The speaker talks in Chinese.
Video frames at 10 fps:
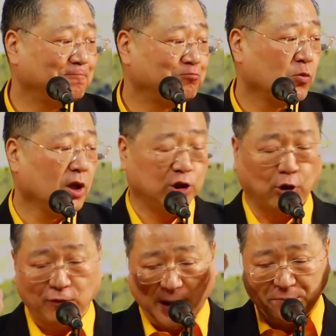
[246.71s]
我孩子。头
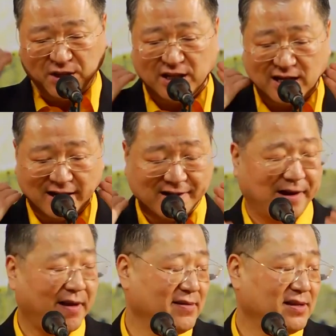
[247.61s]
发披的。
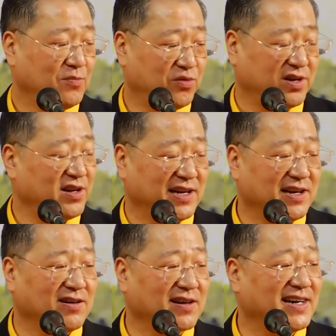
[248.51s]
啊。不是太
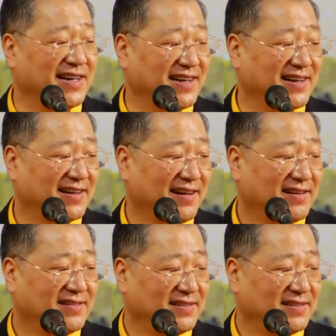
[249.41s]
好看的。嗯。